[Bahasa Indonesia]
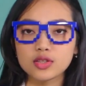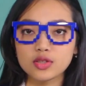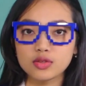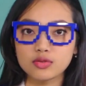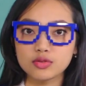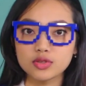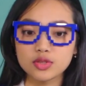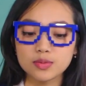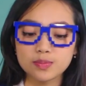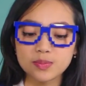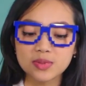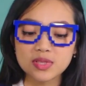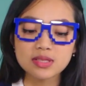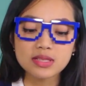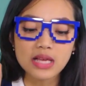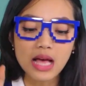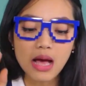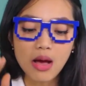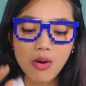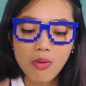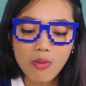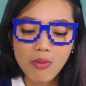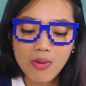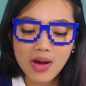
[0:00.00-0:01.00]
terus
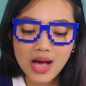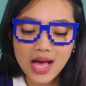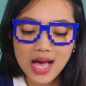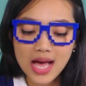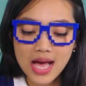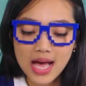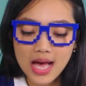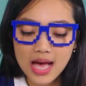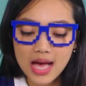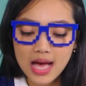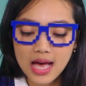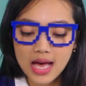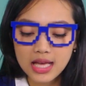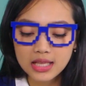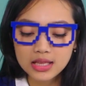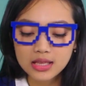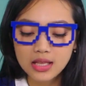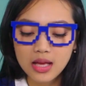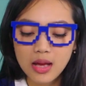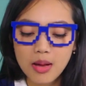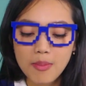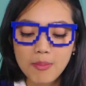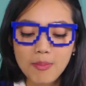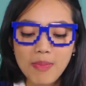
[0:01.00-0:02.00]
pesawat,
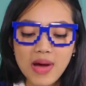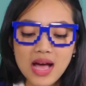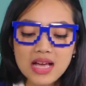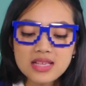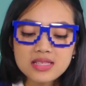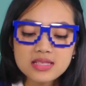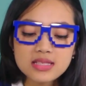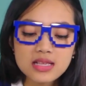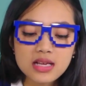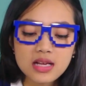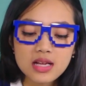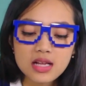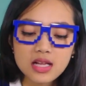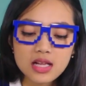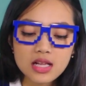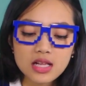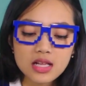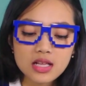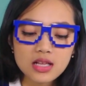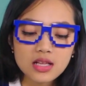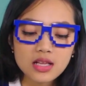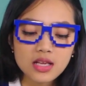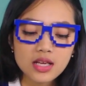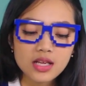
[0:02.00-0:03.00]

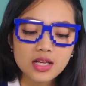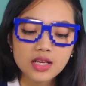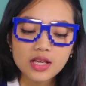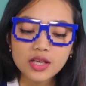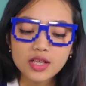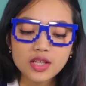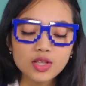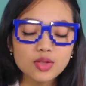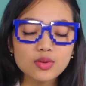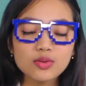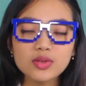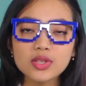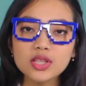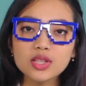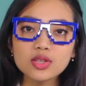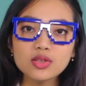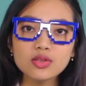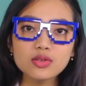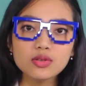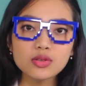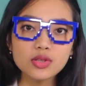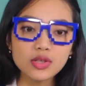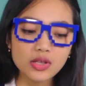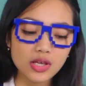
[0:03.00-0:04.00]
puzzle, yang
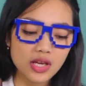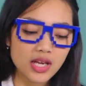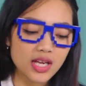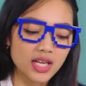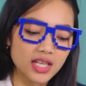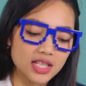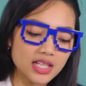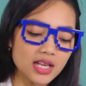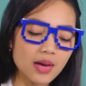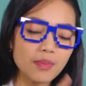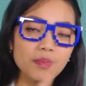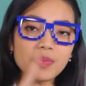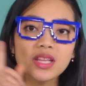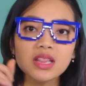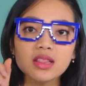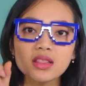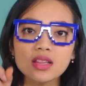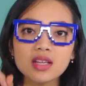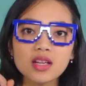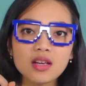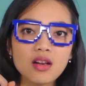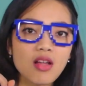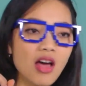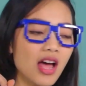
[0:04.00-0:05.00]
gitu-gitu. Dia
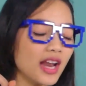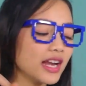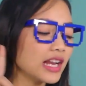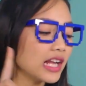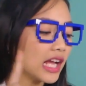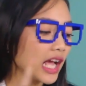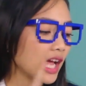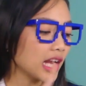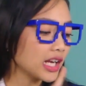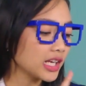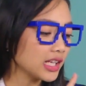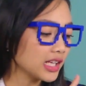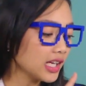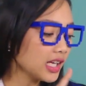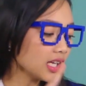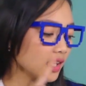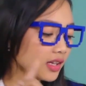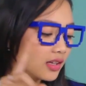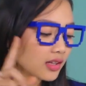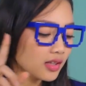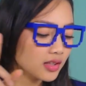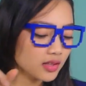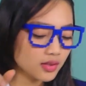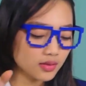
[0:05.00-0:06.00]
pinter lah
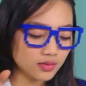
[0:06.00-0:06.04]
adik-adik.